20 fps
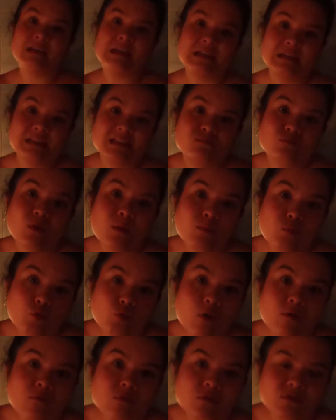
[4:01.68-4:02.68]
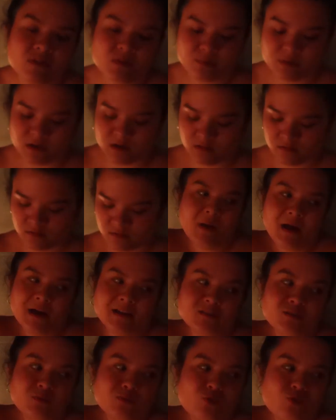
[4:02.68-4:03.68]
Et dites-moi pourquoi vous le faites pas. Par
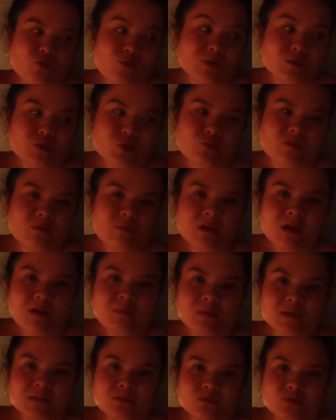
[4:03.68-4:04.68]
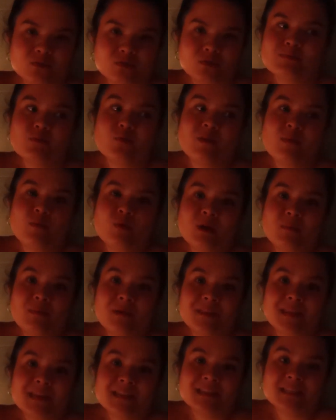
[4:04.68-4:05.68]
exemple, le bain, je le fais pas parce que c'est mauvais pour la
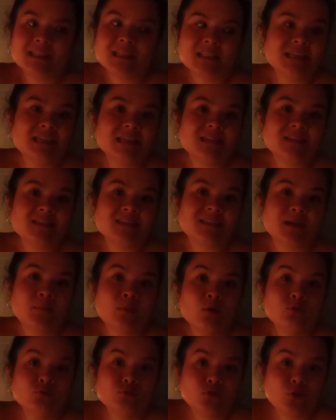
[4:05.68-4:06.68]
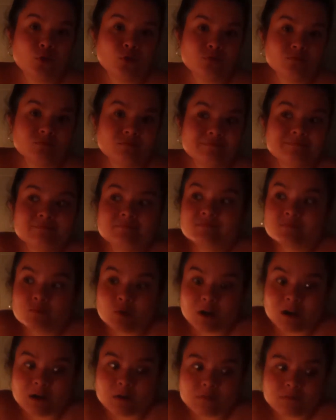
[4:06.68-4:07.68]
planète et ça prend du temps.
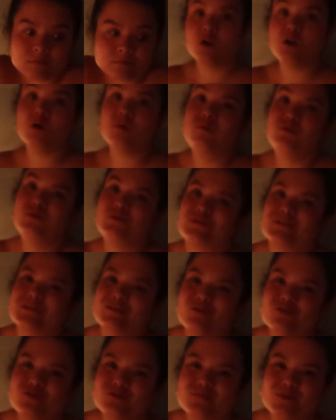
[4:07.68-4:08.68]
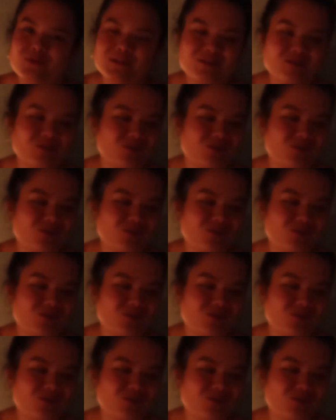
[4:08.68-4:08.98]
Voilà plus, c'est relou pour les